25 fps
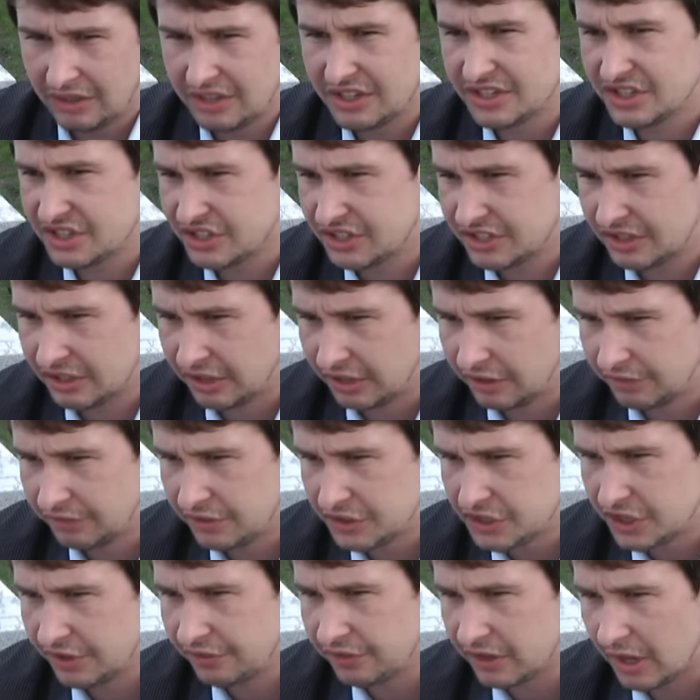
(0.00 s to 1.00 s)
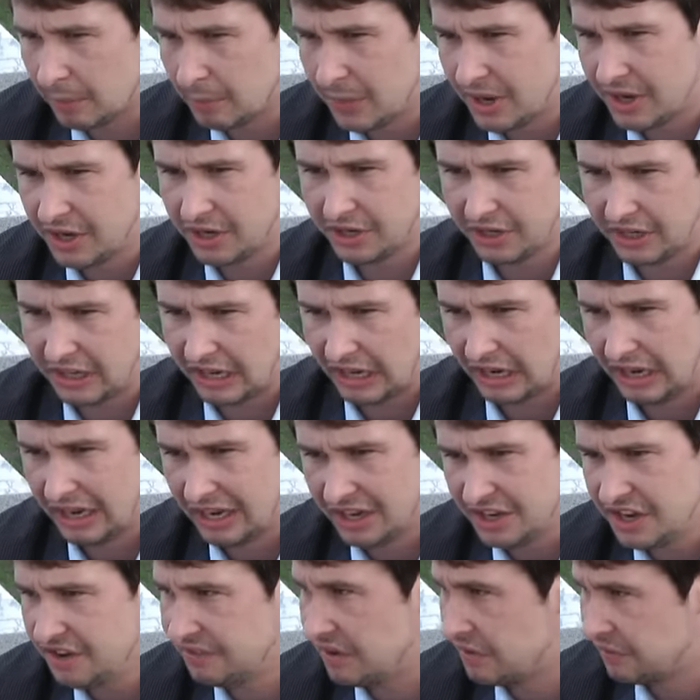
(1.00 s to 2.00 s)
jest wyżej w tabeli,
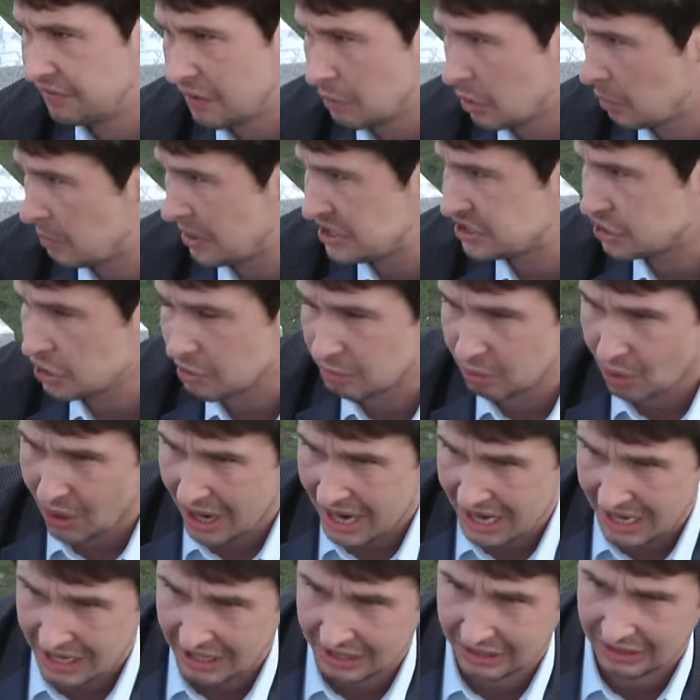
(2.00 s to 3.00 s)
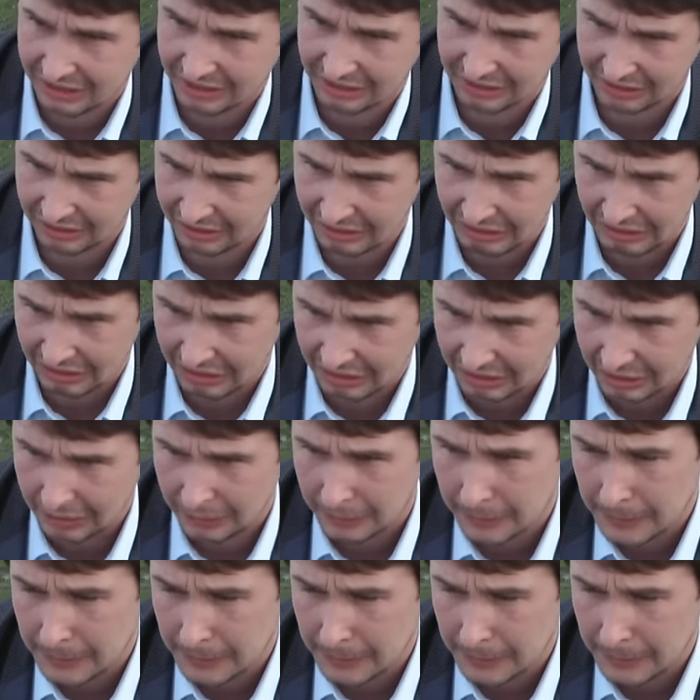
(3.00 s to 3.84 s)
gra nie wiem, w europejskich pucharach, e, e